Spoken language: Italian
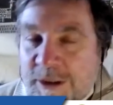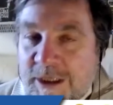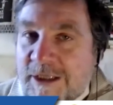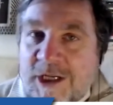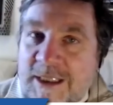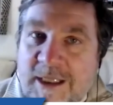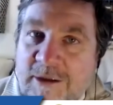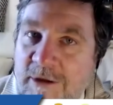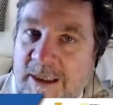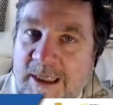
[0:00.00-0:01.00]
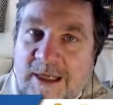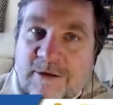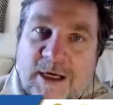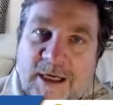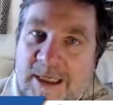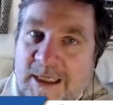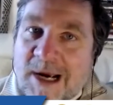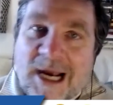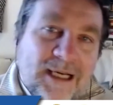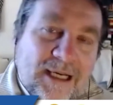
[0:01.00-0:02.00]
ghiacciai stanno arretrando anche in
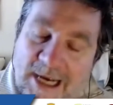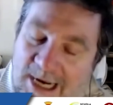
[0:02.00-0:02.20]
Himalaya,